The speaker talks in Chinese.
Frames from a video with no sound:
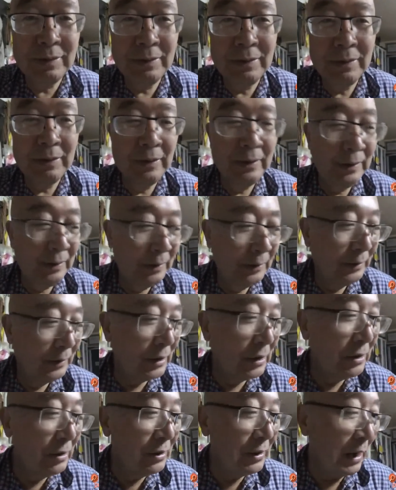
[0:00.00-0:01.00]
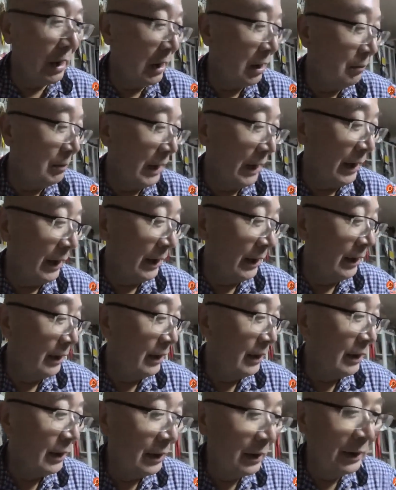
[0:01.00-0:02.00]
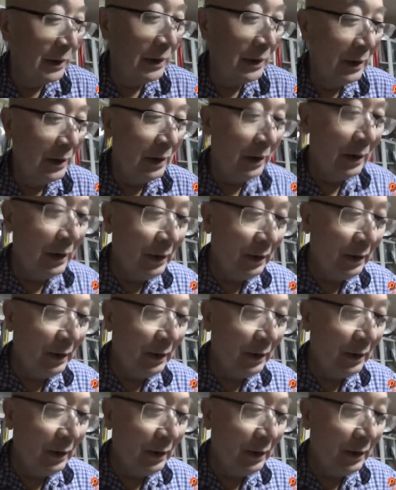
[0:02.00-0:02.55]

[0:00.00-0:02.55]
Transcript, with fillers: 点儿呗，喝点儿呗，